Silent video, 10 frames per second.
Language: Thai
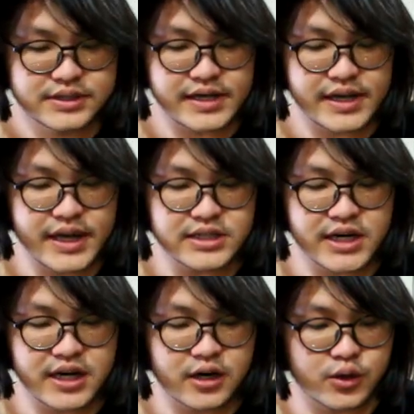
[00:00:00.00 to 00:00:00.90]

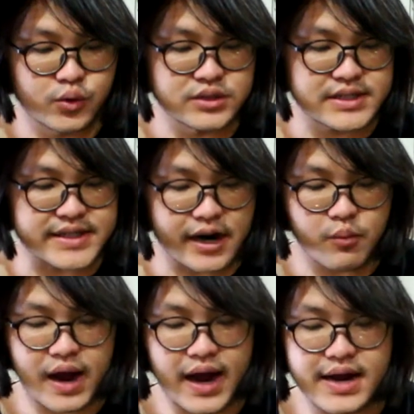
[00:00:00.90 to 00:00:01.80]
Signature คุณ z a c
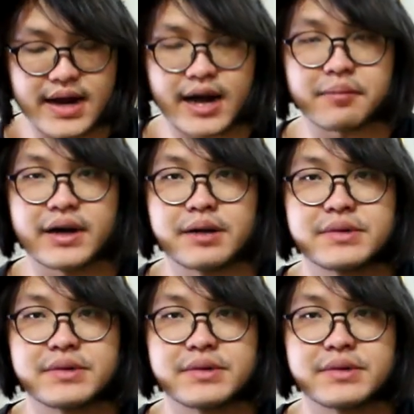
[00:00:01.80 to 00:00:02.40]
w นะครับ อันนี้